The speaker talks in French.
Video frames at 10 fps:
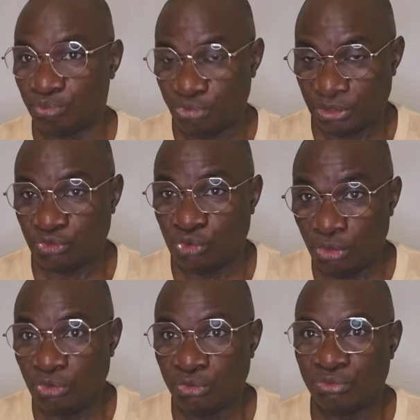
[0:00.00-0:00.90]
parce
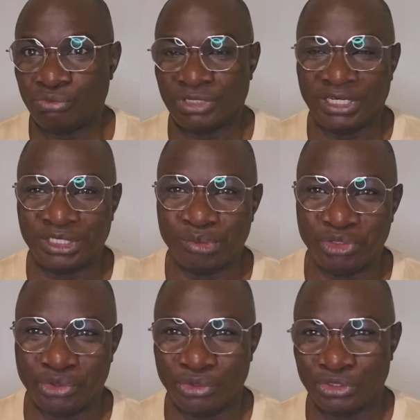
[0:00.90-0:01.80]
que, j'allais dire
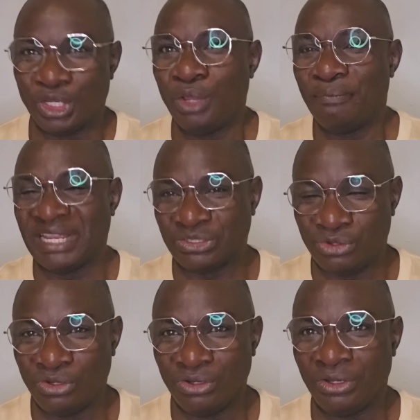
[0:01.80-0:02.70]
parce
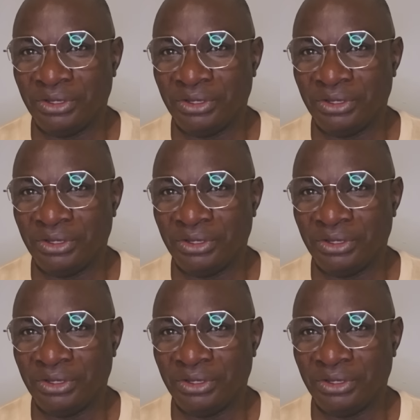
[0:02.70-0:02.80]
que